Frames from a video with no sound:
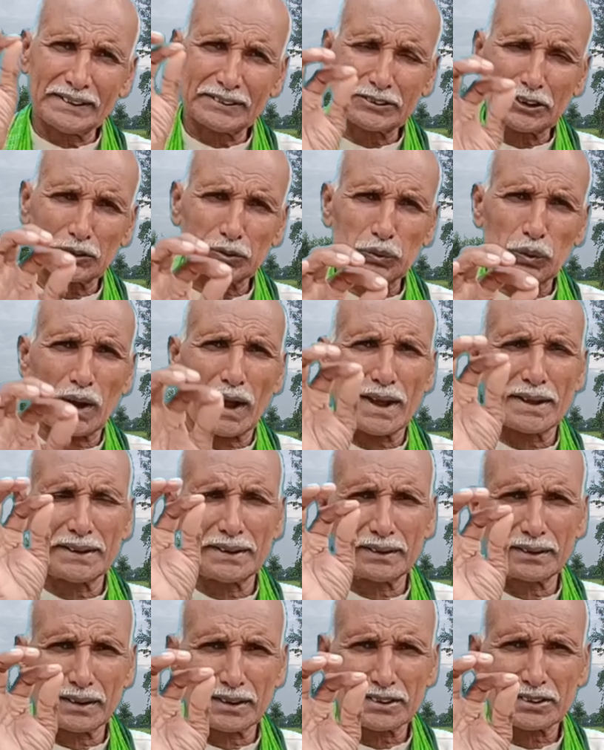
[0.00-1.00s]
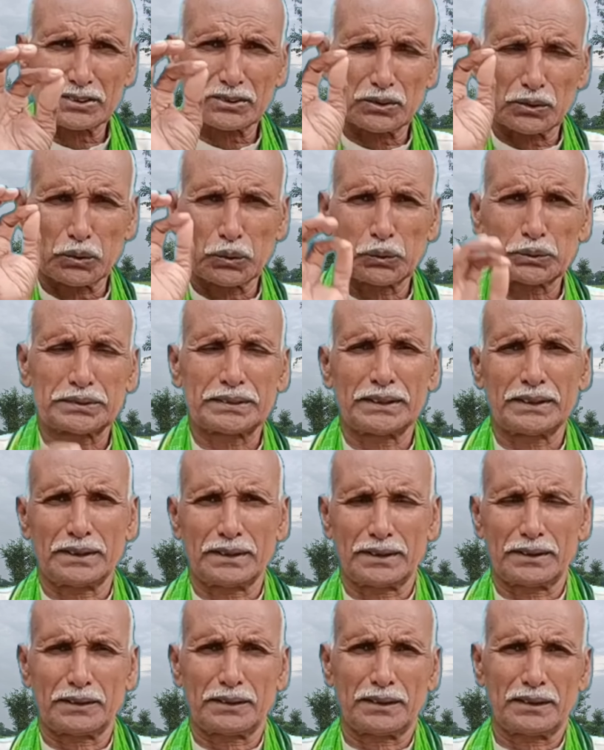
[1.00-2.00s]
ही चतुराई नष्ट
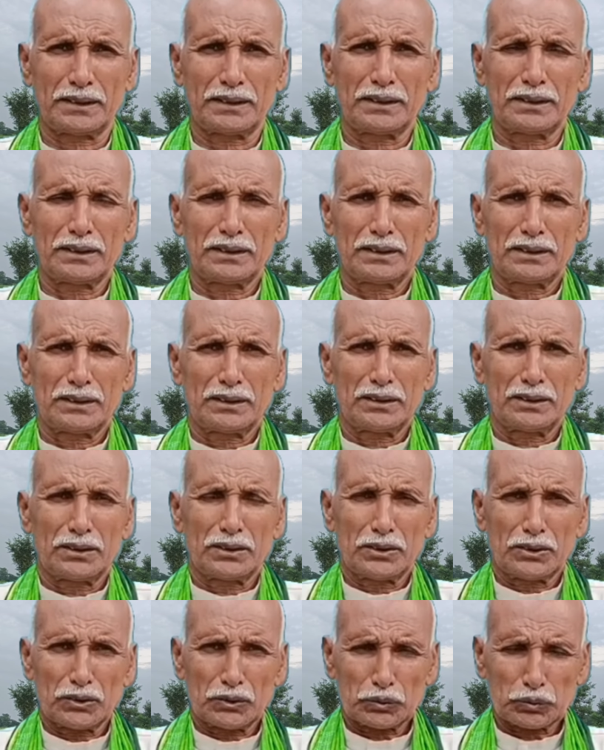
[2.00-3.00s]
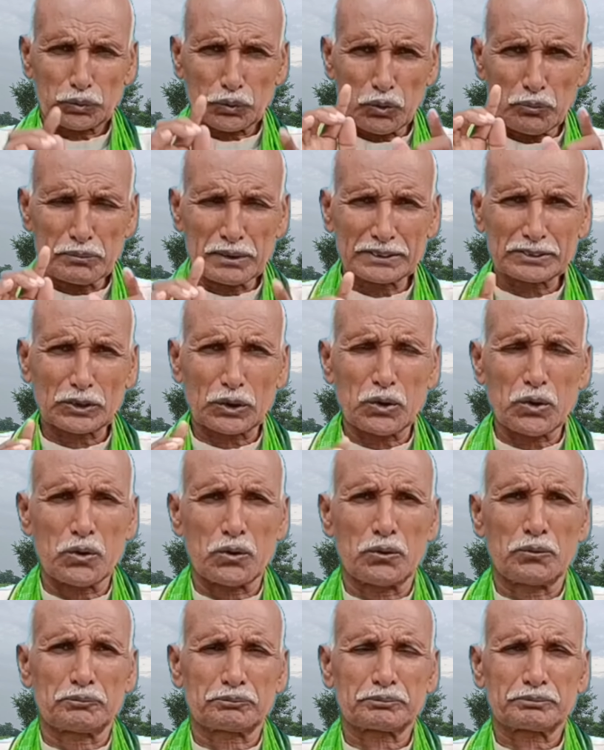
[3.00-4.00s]
होती है तो
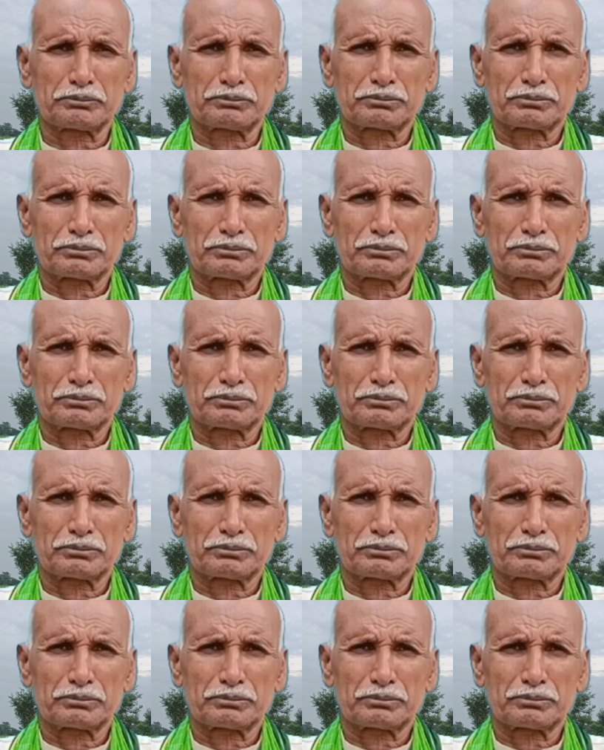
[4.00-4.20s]
मित्रों